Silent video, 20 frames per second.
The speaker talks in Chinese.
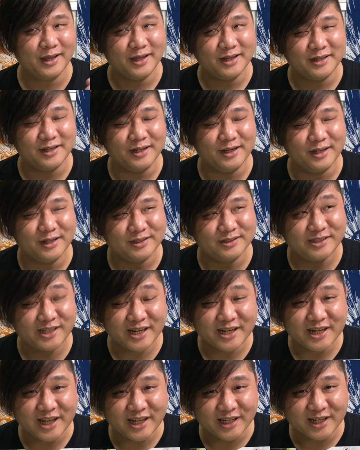呃，千
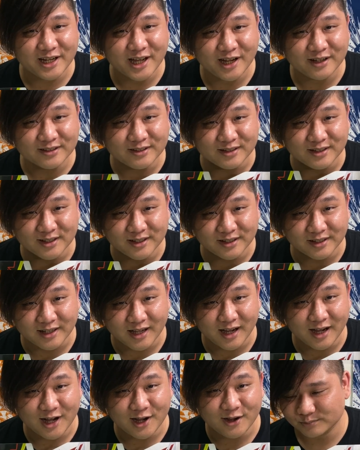年英号的乐
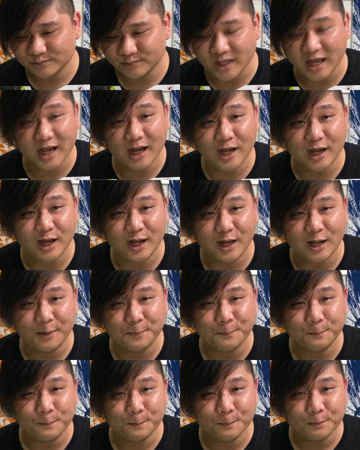高，他
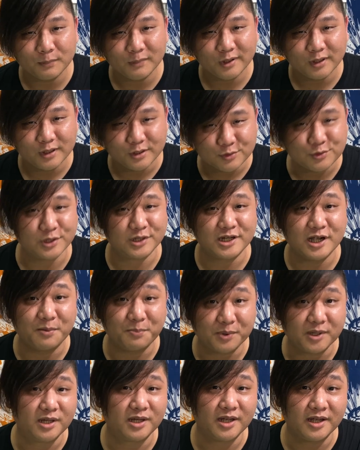学校
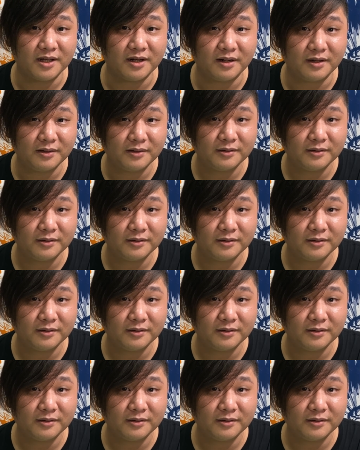毕业了，